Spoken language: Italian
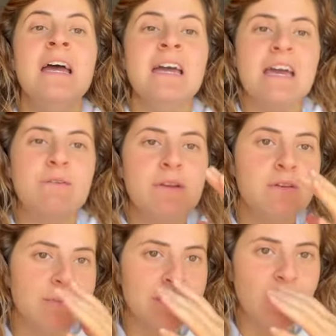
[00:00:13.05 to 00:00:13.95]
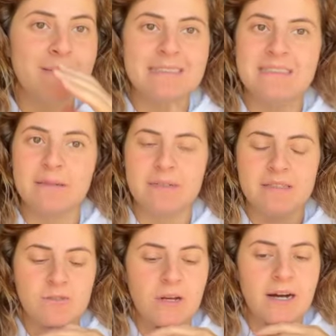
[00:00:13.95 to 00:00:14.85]
è un argomento abbastanza
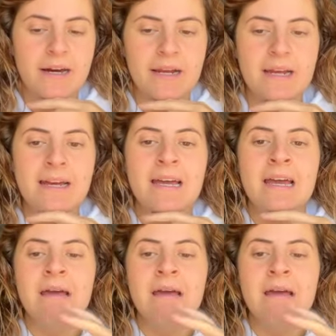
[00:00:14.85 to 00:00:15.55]
particolare,